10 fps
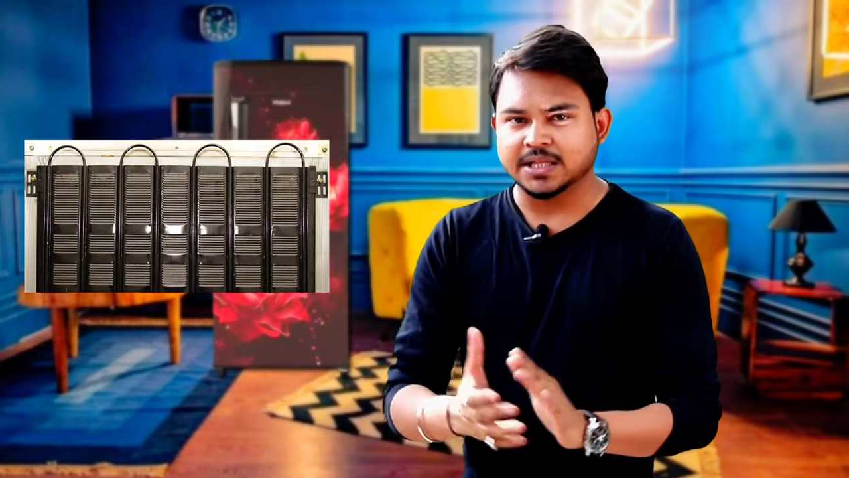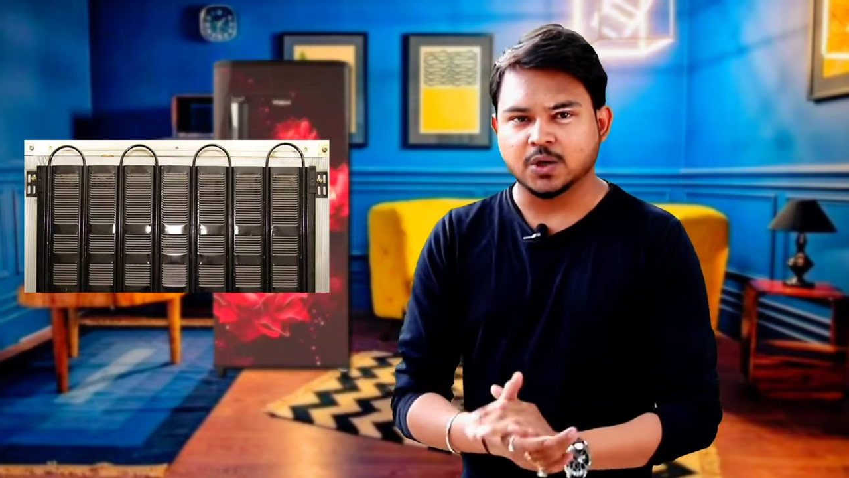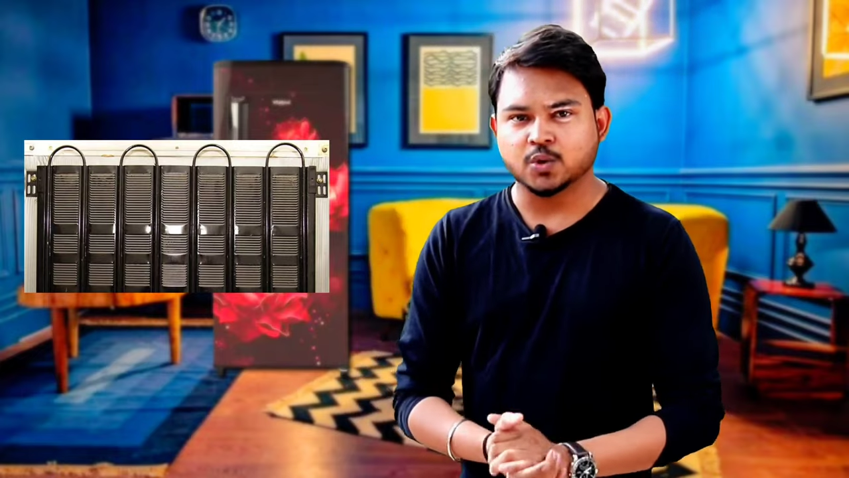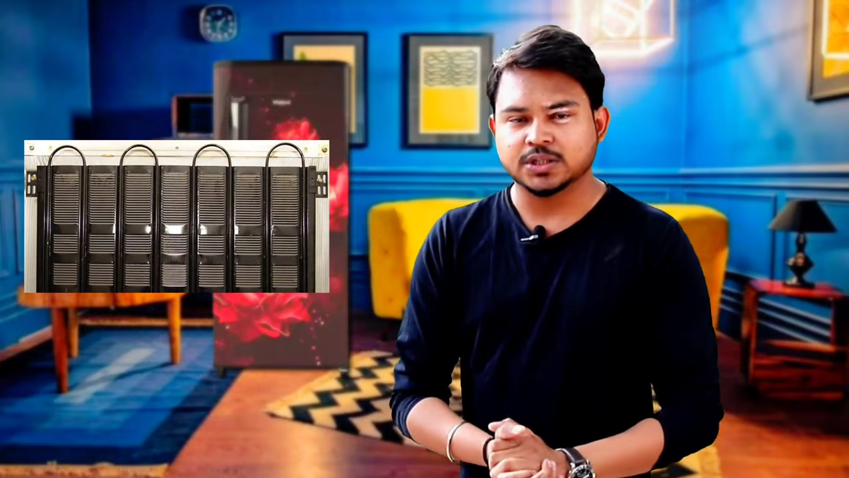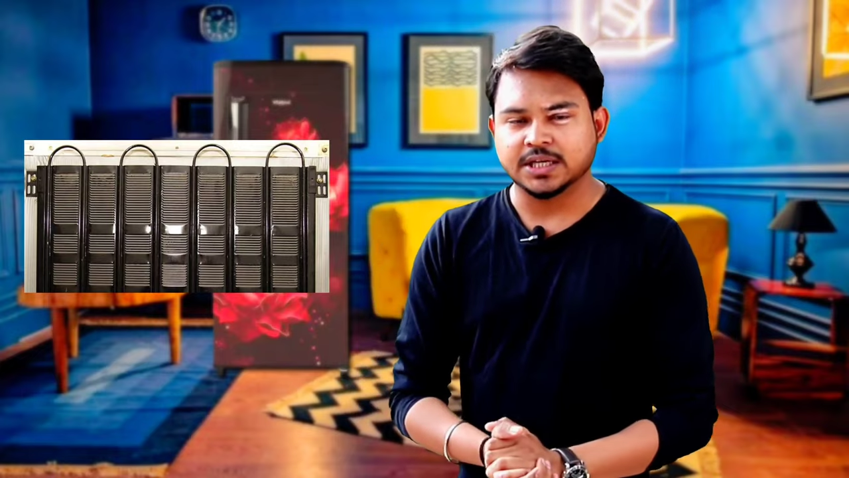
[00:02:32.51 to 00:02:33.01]

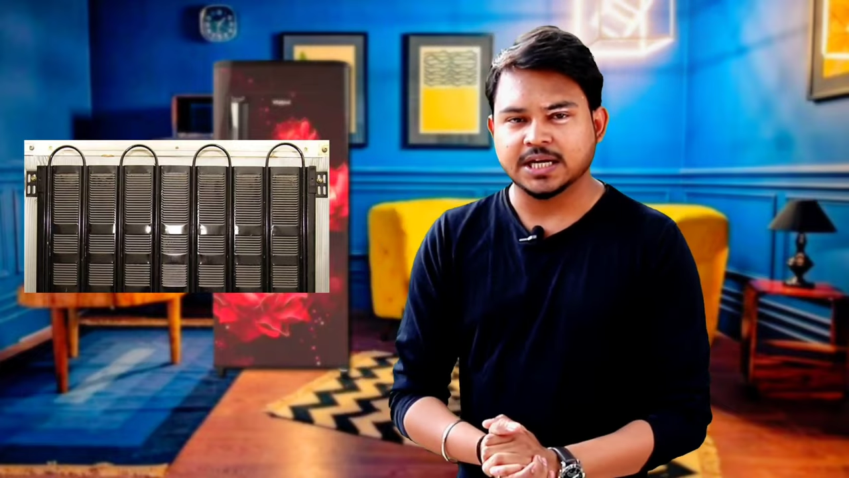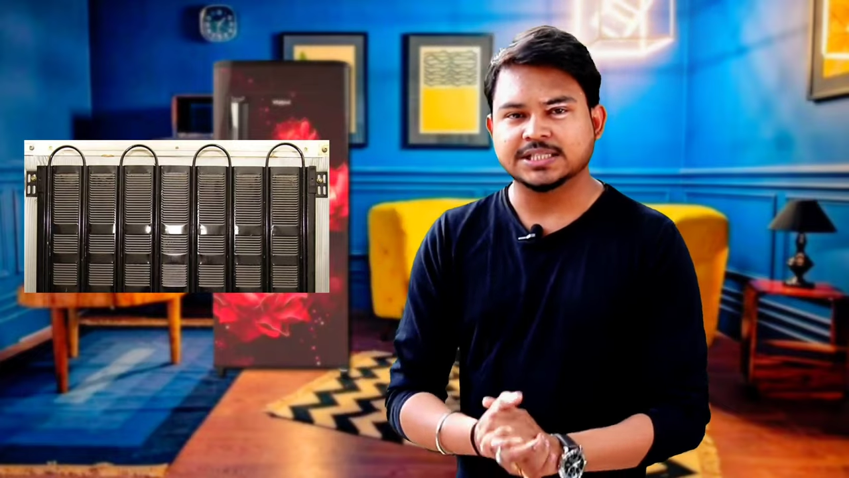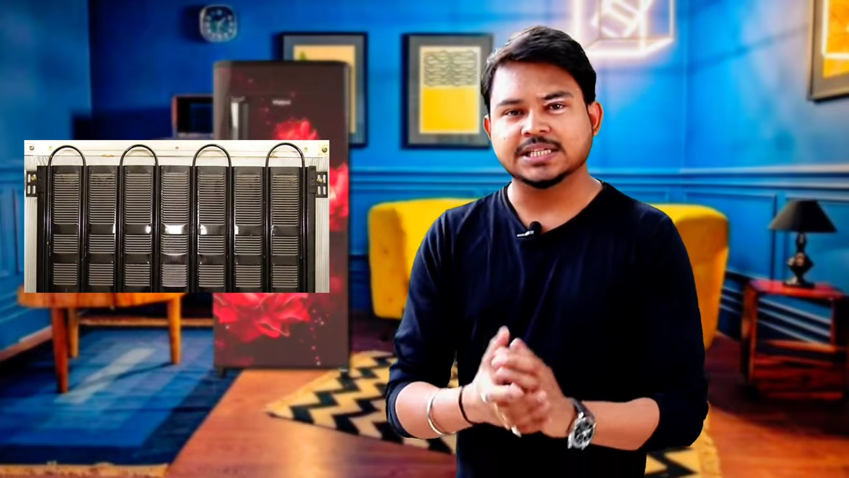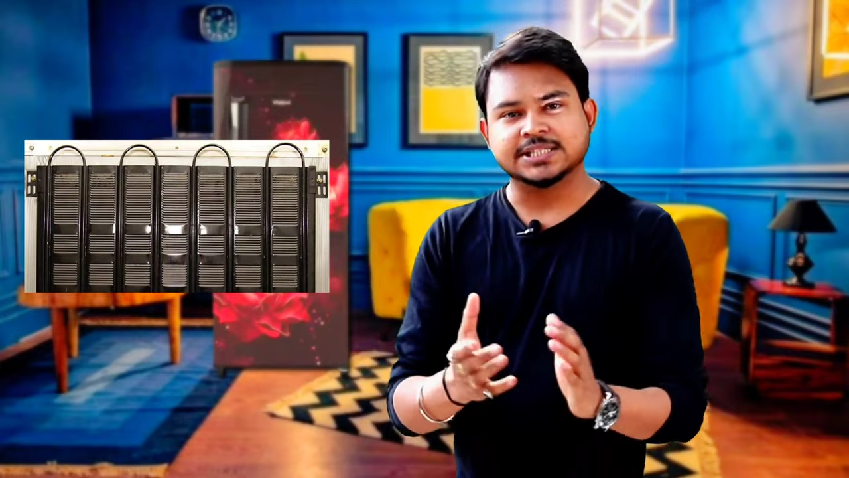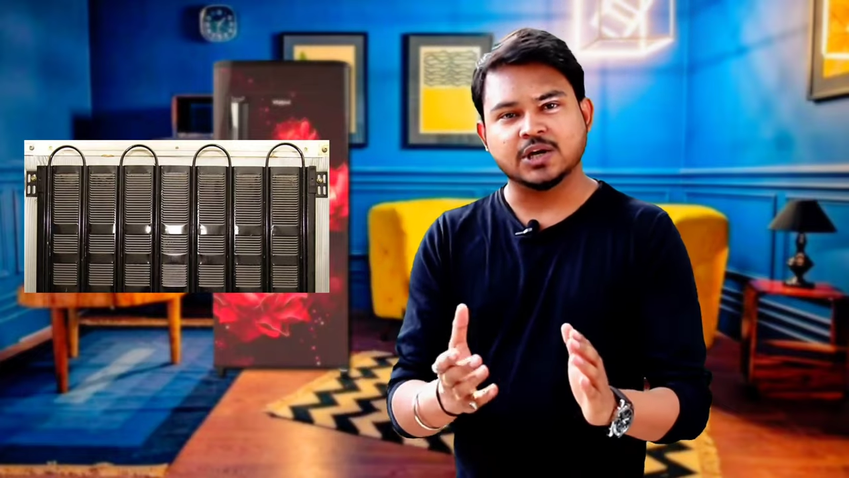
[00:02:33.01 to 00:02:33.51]
पैदा होती
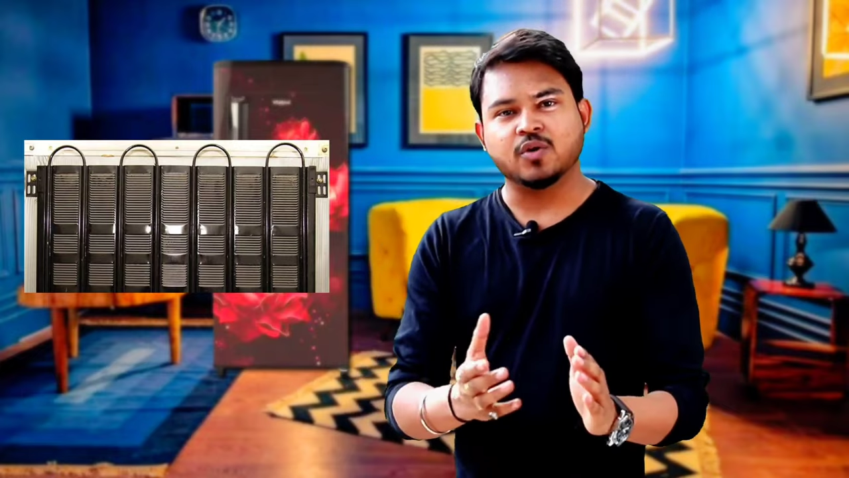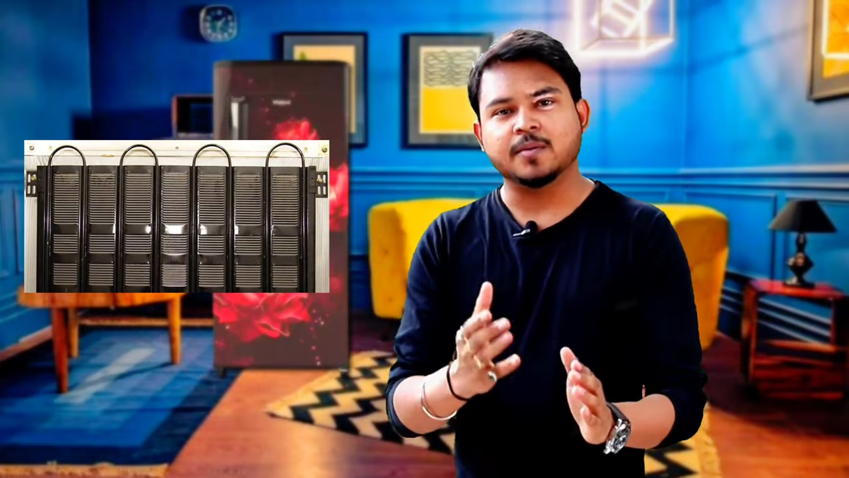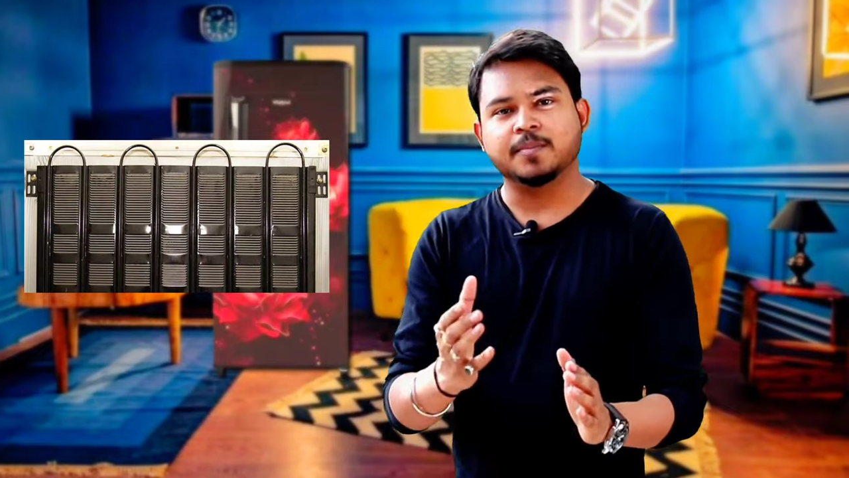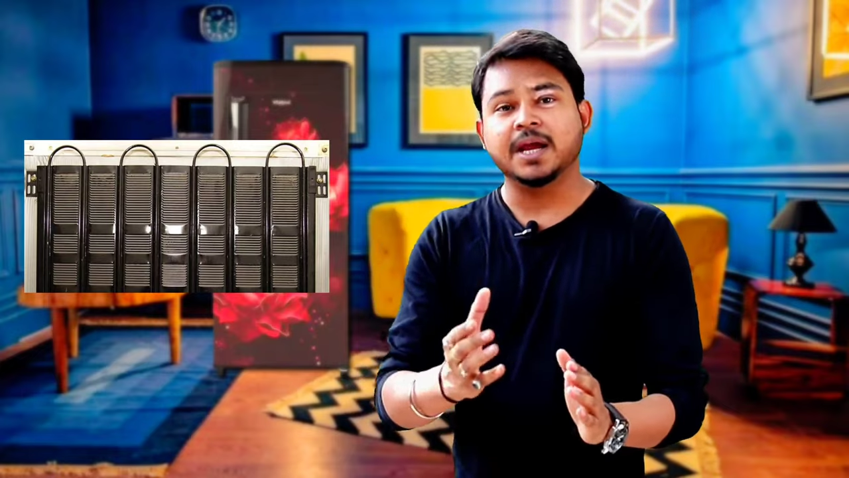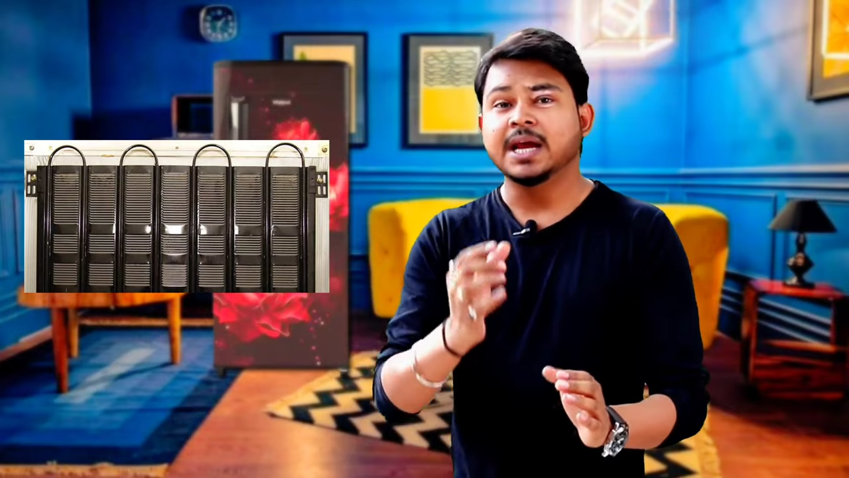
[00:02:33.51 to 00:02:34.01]
है जिससे
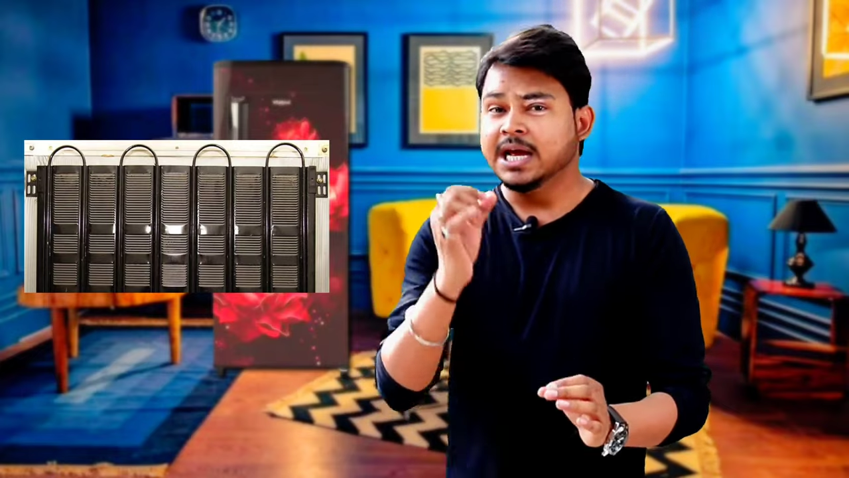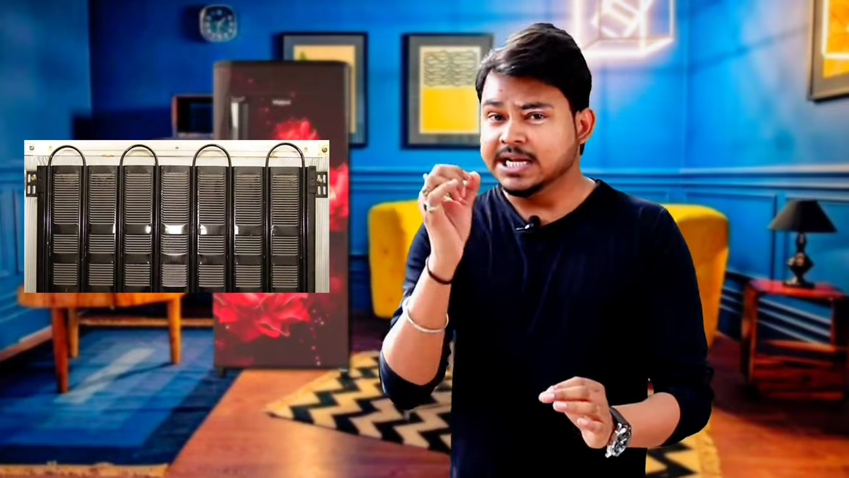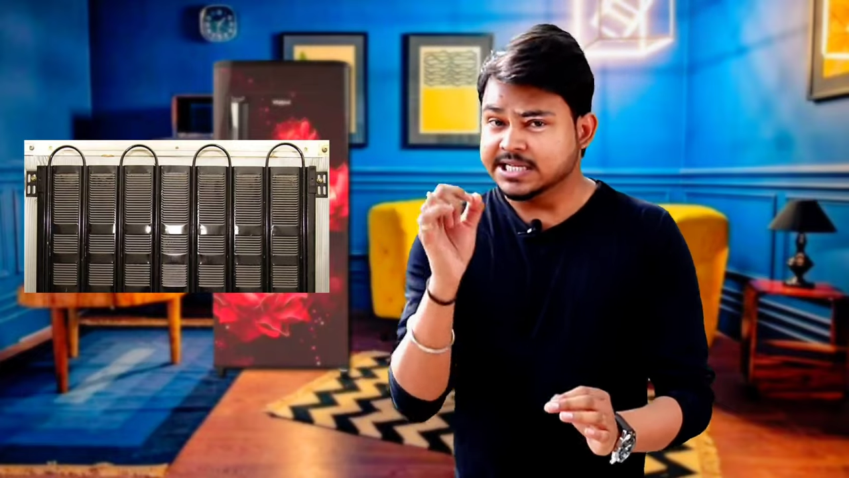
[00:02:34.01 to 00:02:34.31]
वहाँ पे